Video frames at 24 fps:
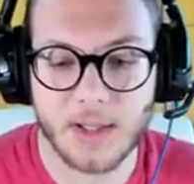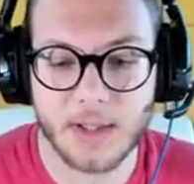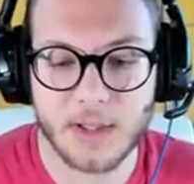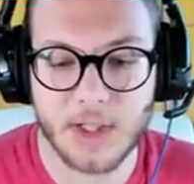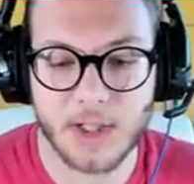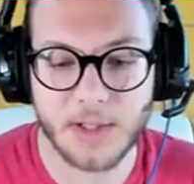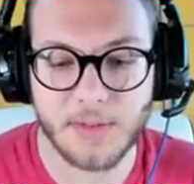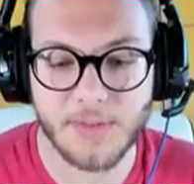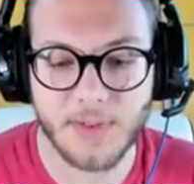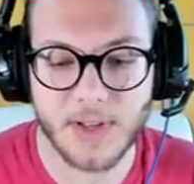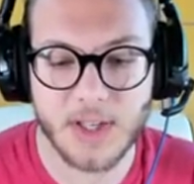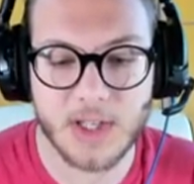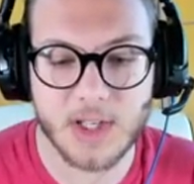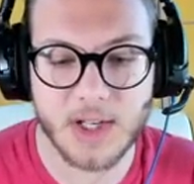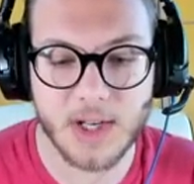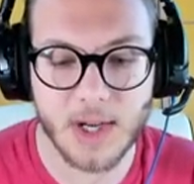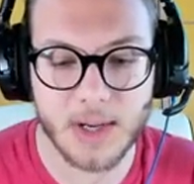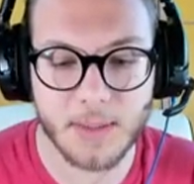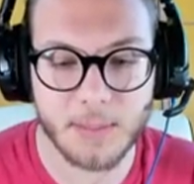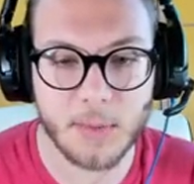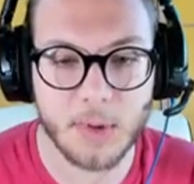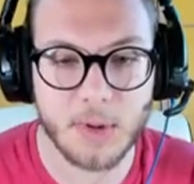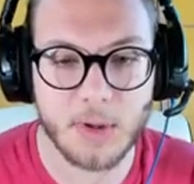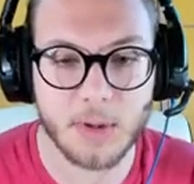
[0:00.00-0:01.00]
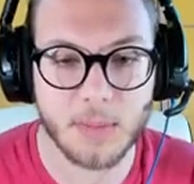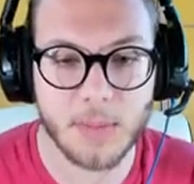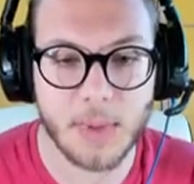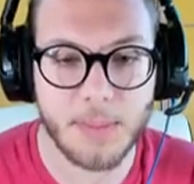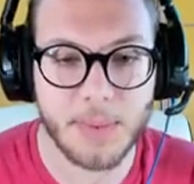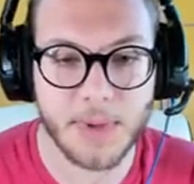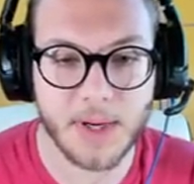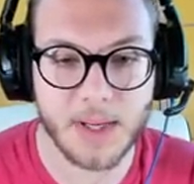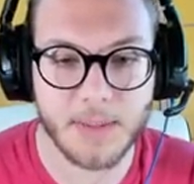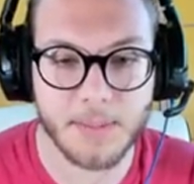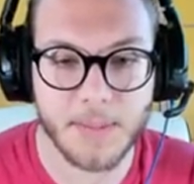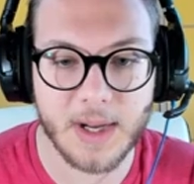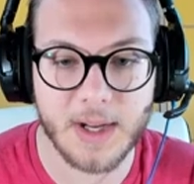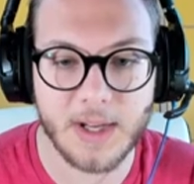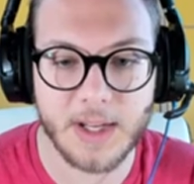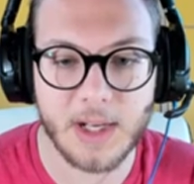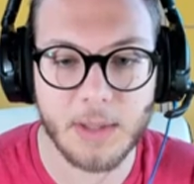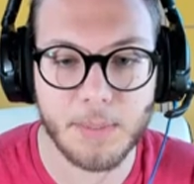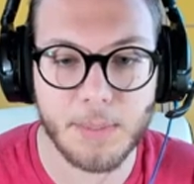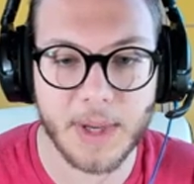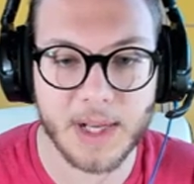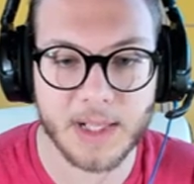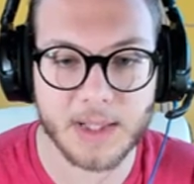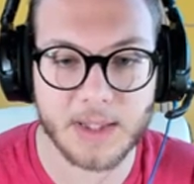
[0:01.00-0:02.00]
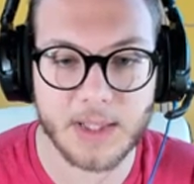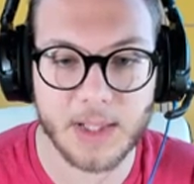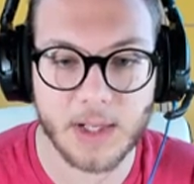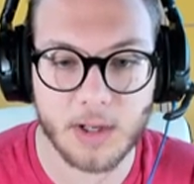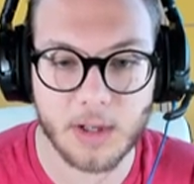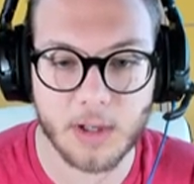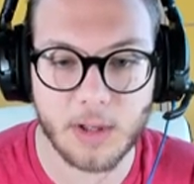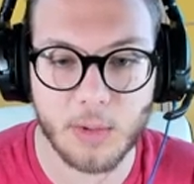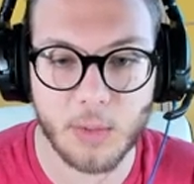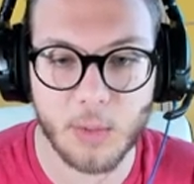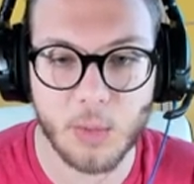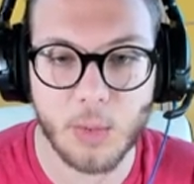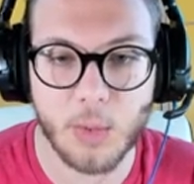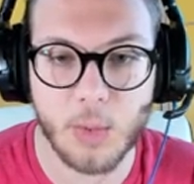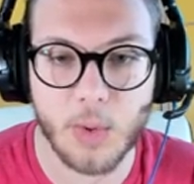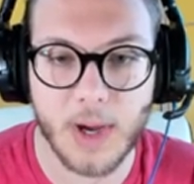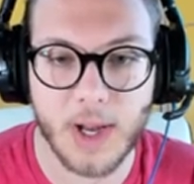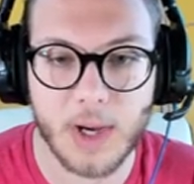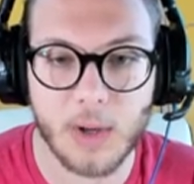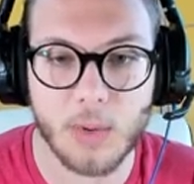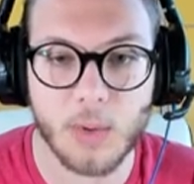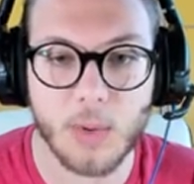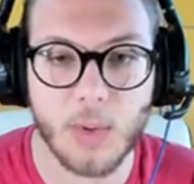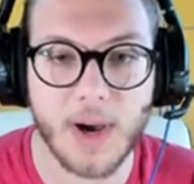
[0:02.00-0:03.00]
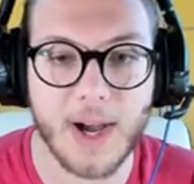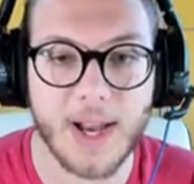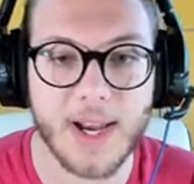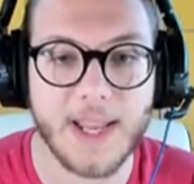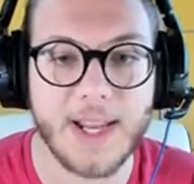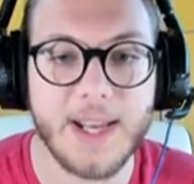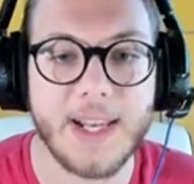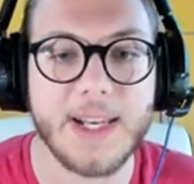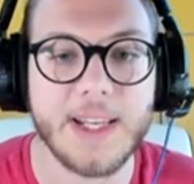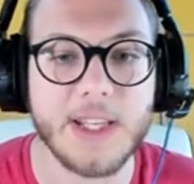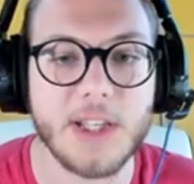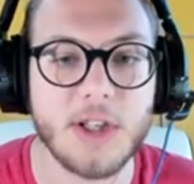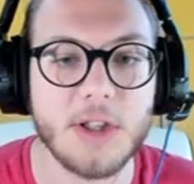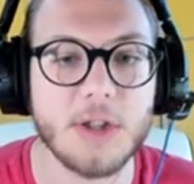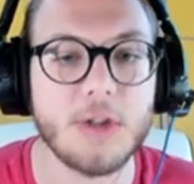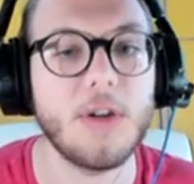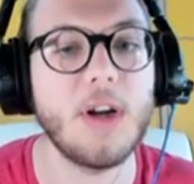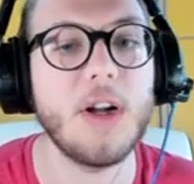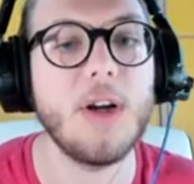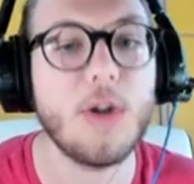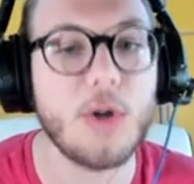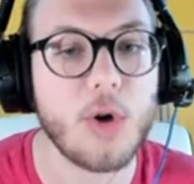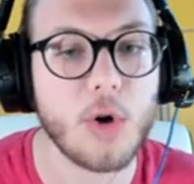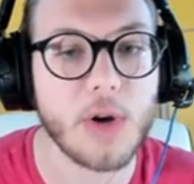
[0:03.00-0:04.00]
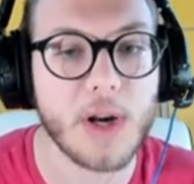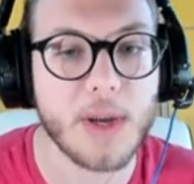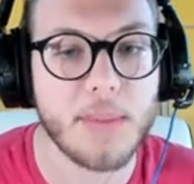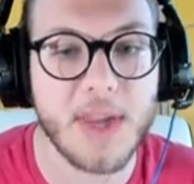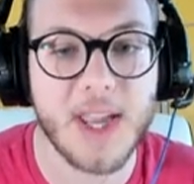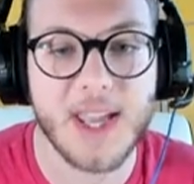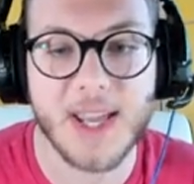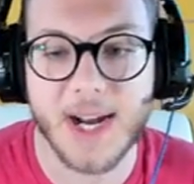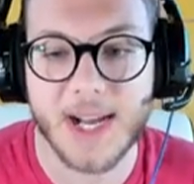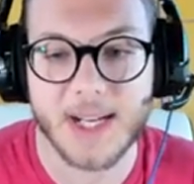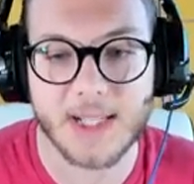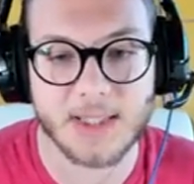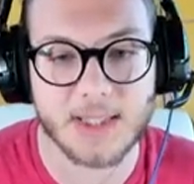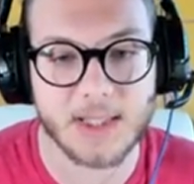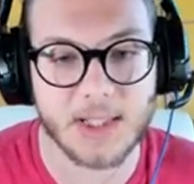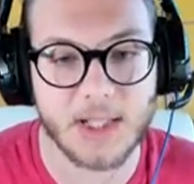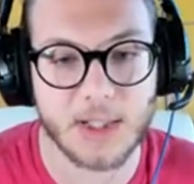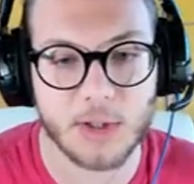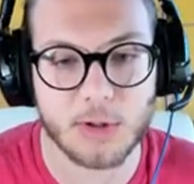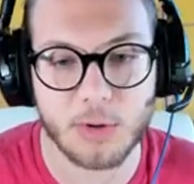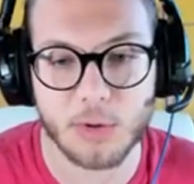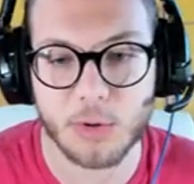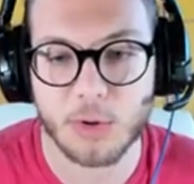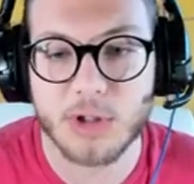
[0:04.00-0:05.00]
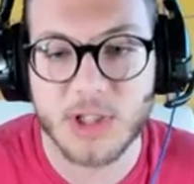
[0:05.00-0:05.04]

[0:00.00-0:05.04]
Ci facciamo come prima il pattern uguale uguale. E lì ci sono ancora i miei razzi che sono